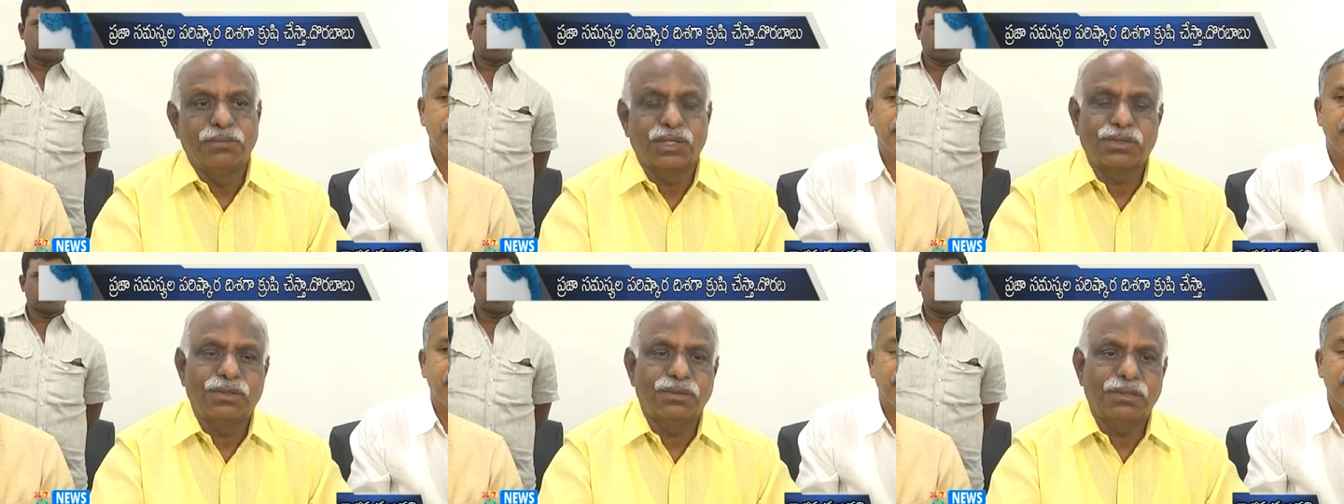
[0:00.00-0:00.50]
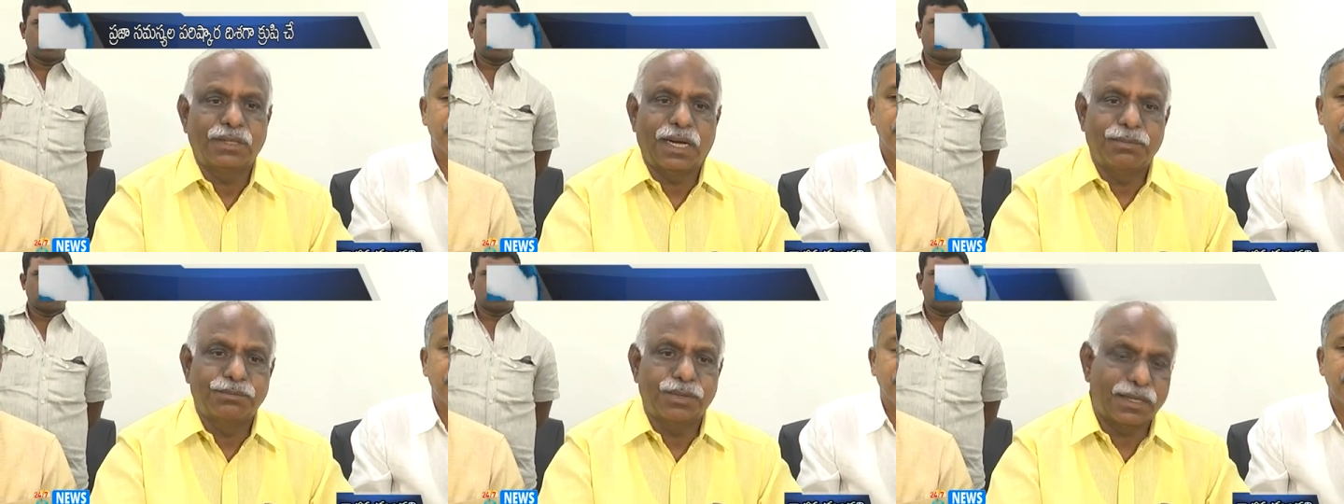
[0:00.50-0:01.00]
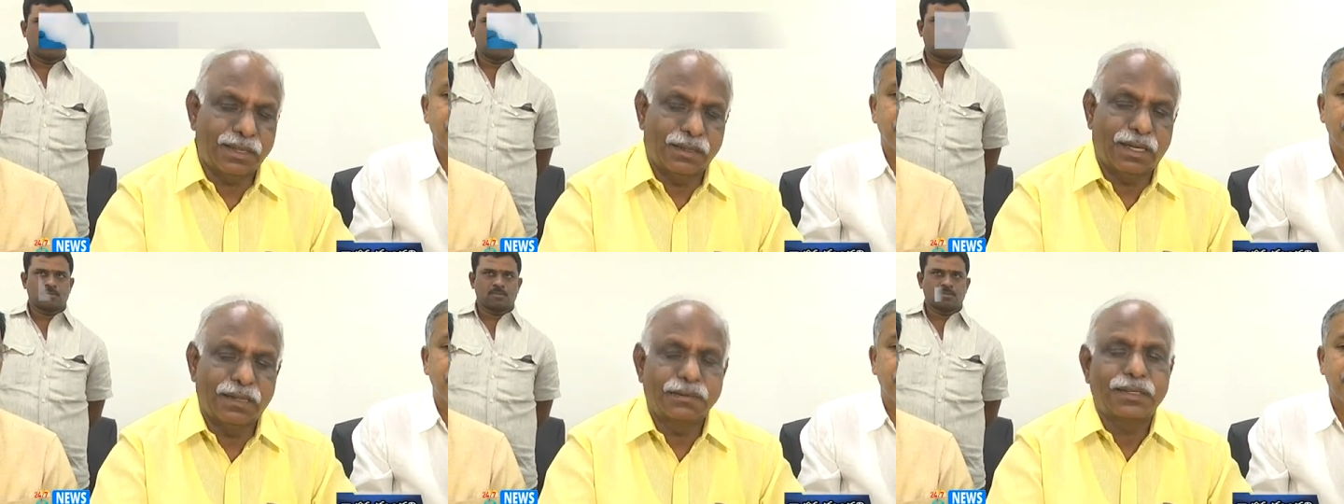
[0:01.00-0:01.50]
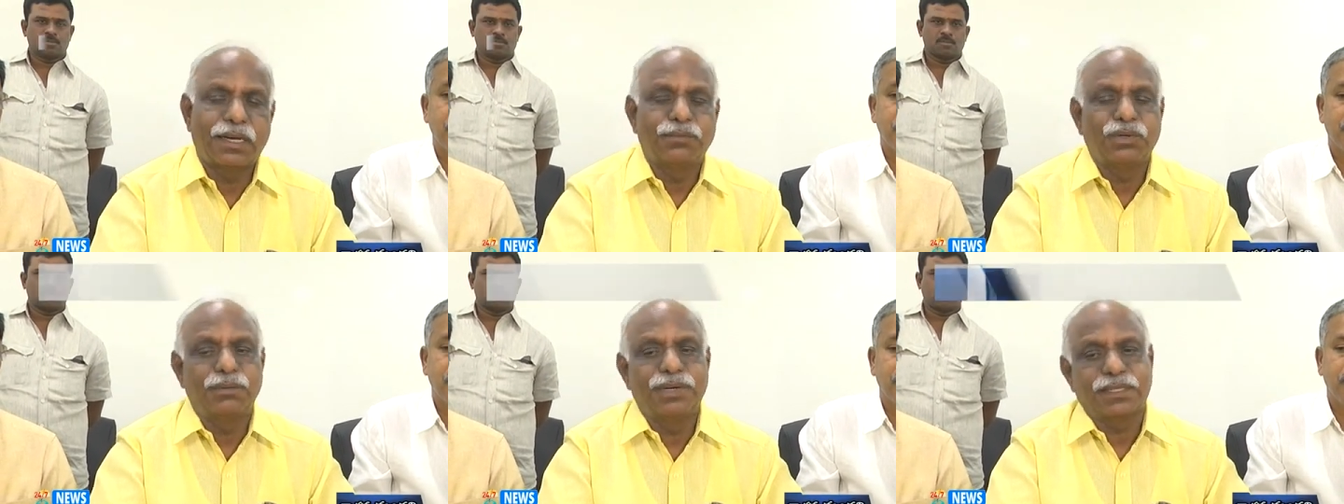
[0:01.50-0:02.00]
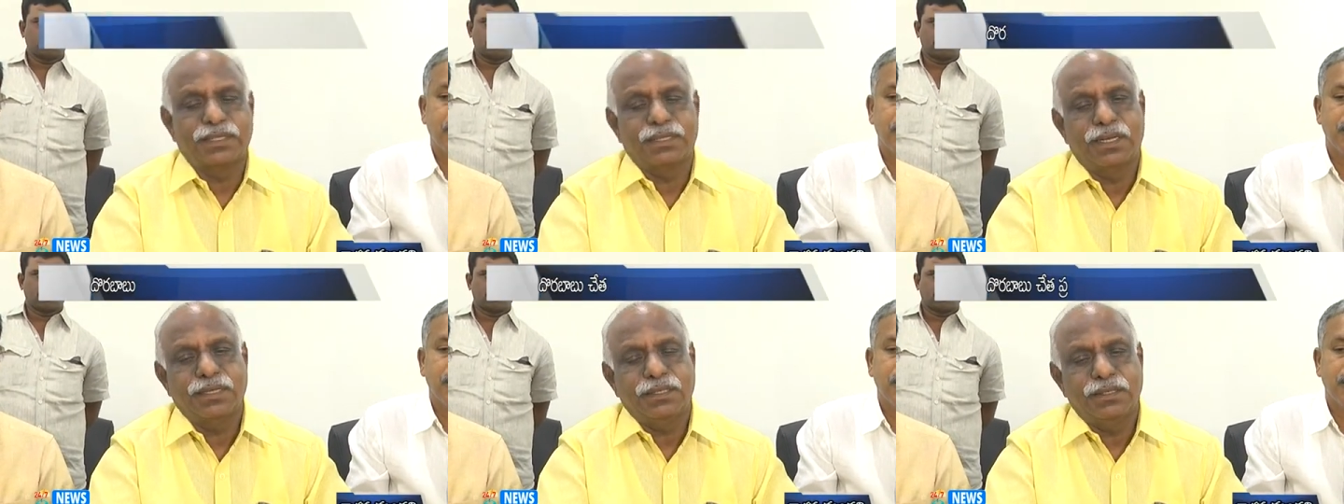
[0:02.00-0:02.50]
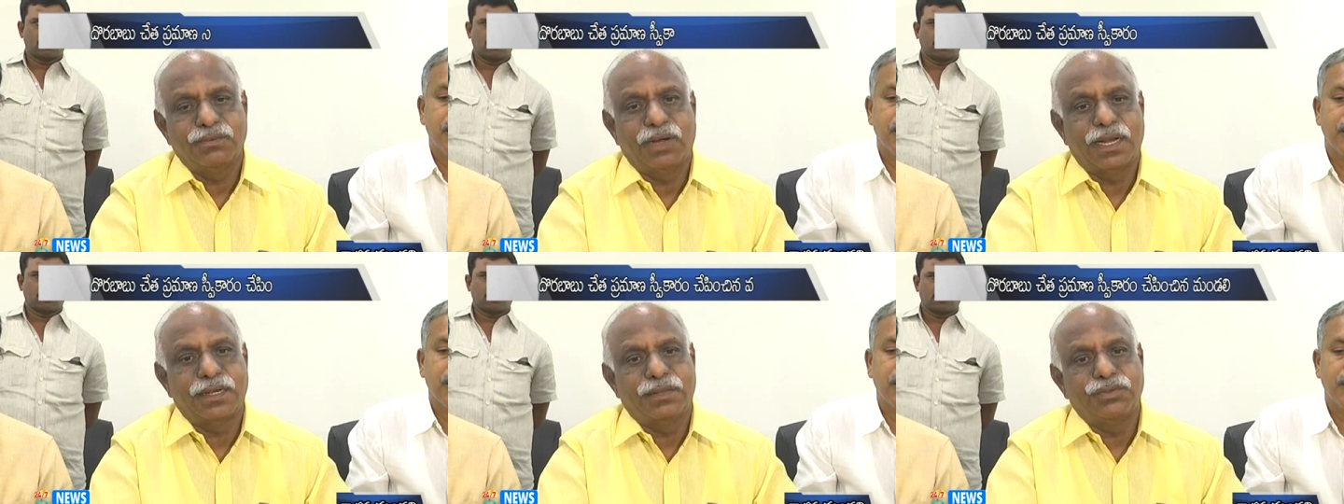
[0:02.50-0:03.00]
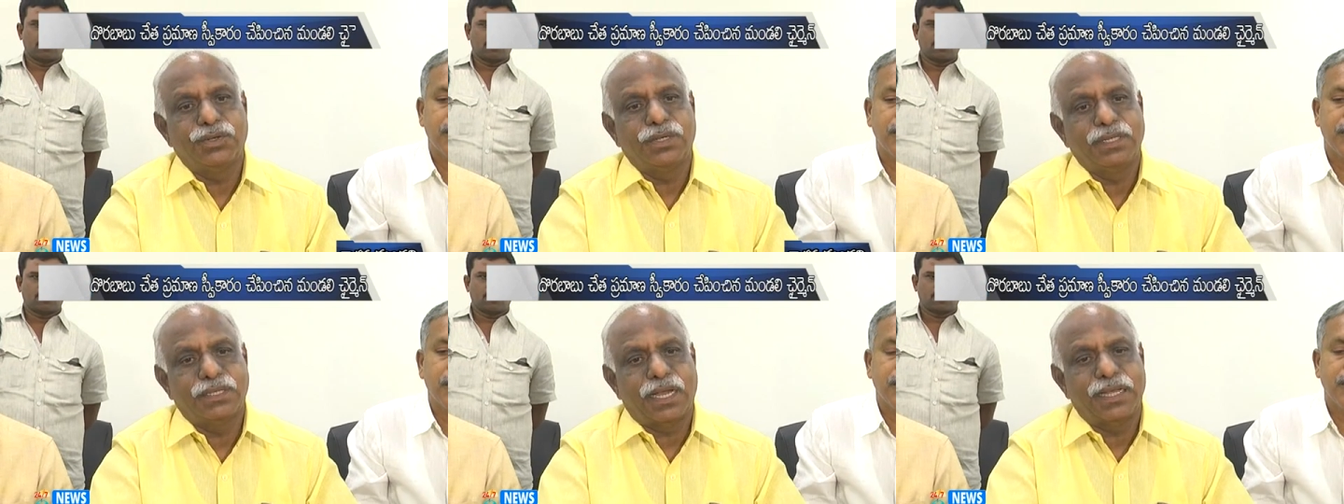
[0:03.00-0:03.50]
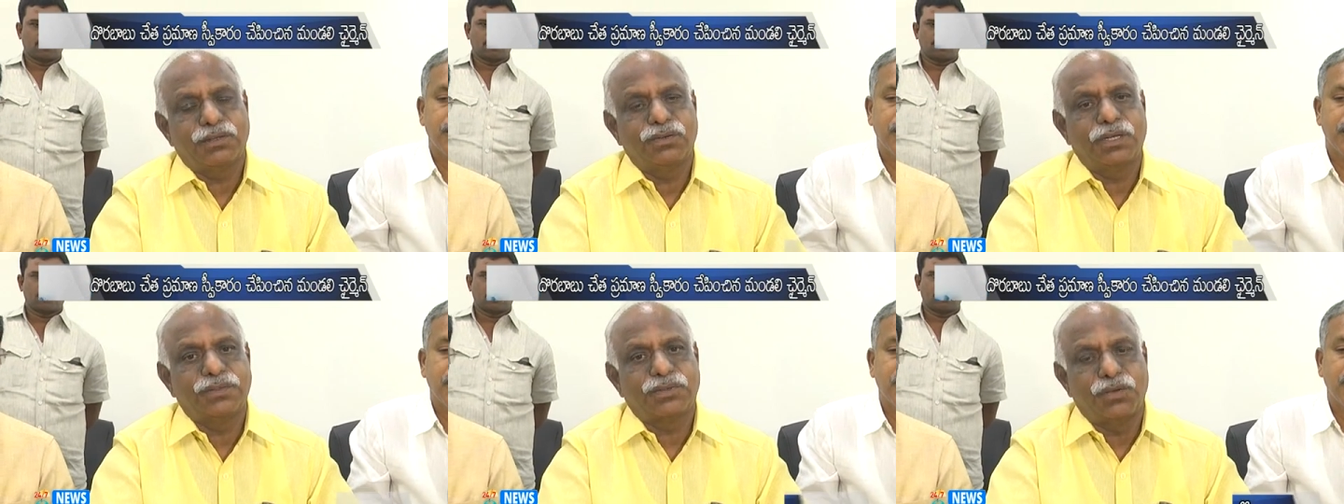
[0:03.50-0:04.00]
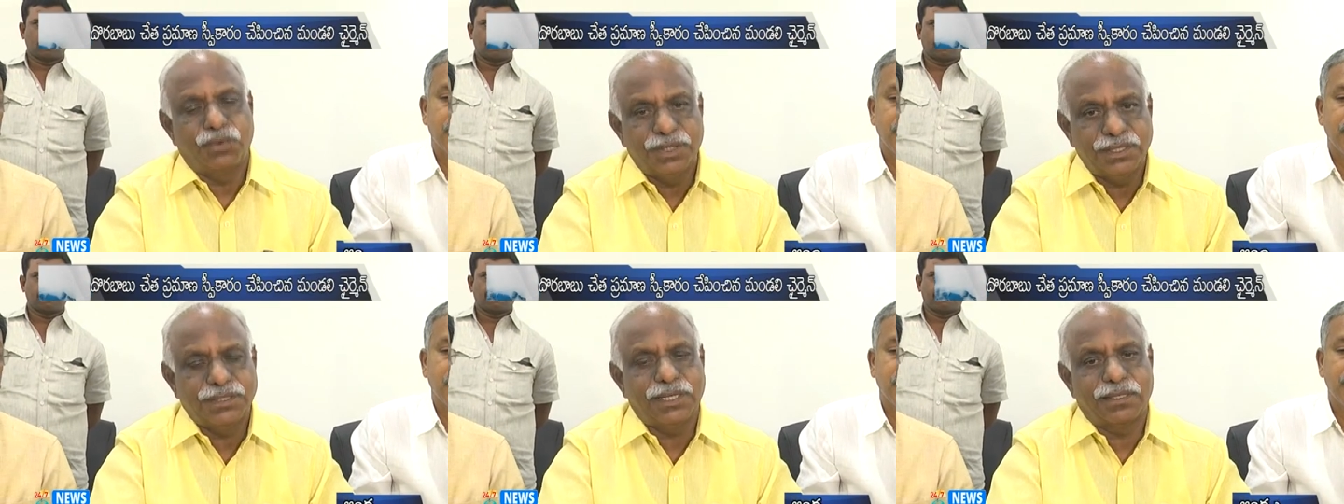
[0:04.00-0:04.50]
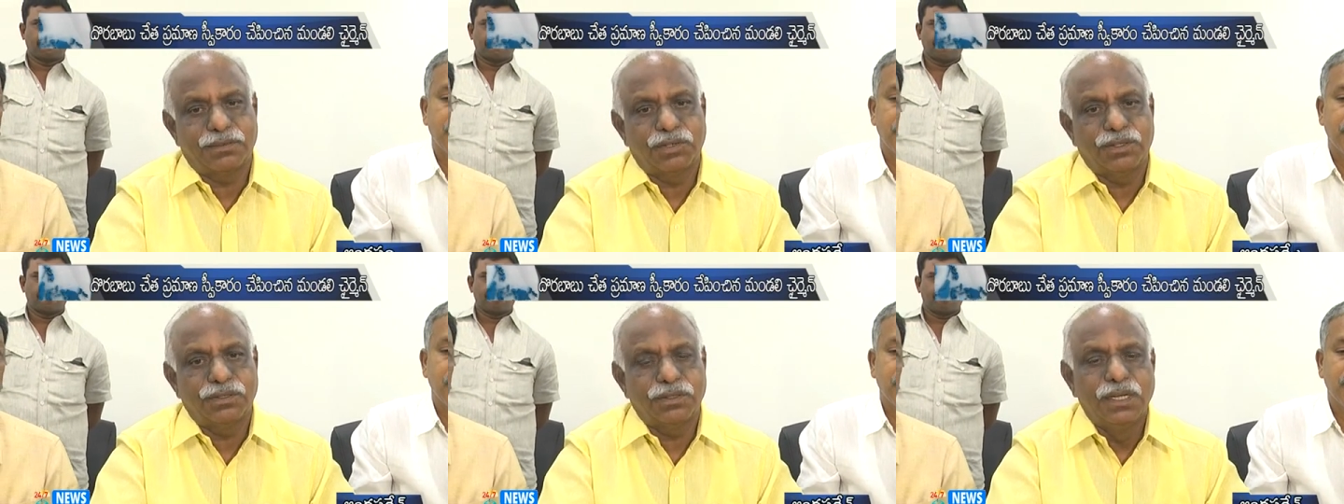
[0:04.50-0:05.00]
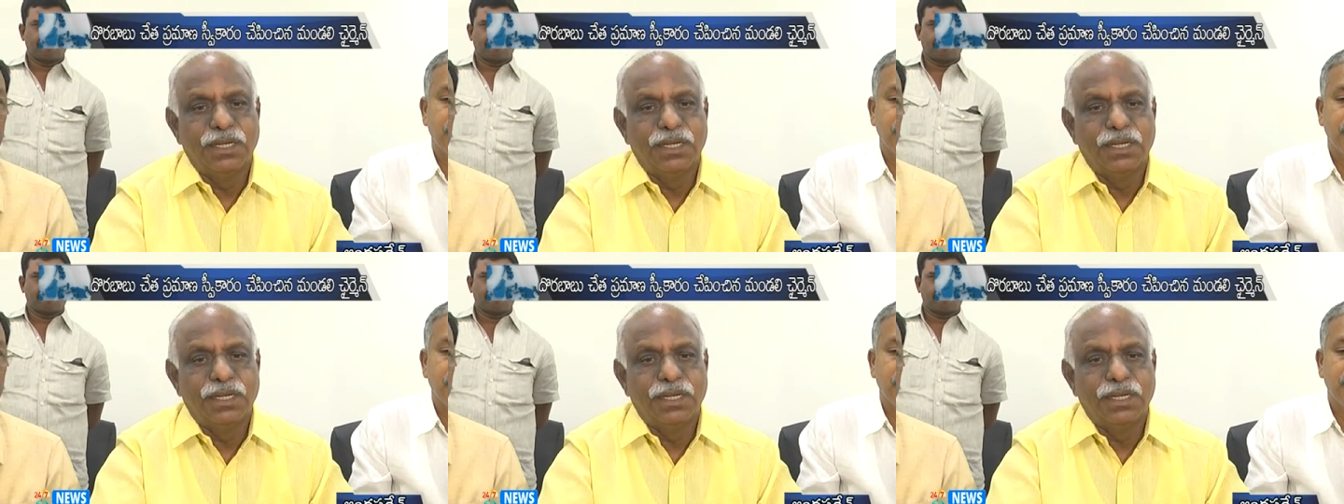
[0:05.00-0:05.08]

మొత్తం క్యాంపు అక్కడ క్యాంపులు పెట్టడం కానీ వాళ్ళని అందరినీ నాయకులంతా ఒకటి చేయడంలో